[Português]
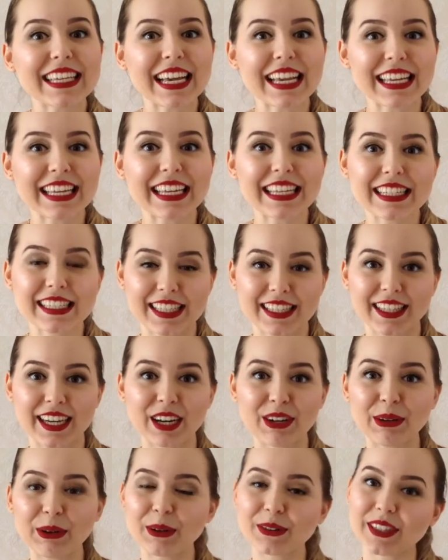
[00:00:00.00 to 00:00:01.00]
E aí eles
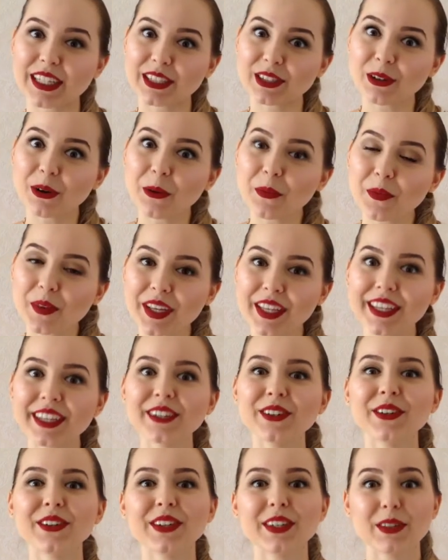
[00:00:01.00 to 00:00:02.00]
entraram em contato
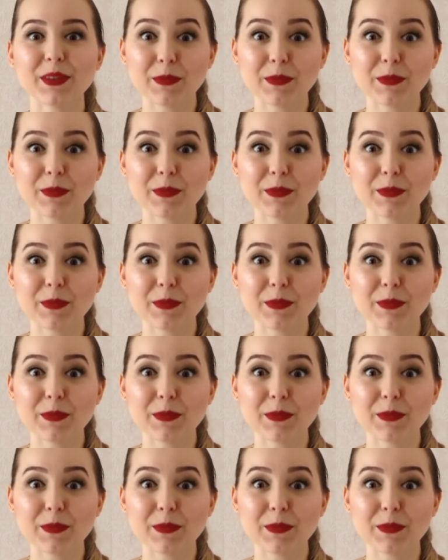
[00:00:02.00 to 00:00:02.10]
comigo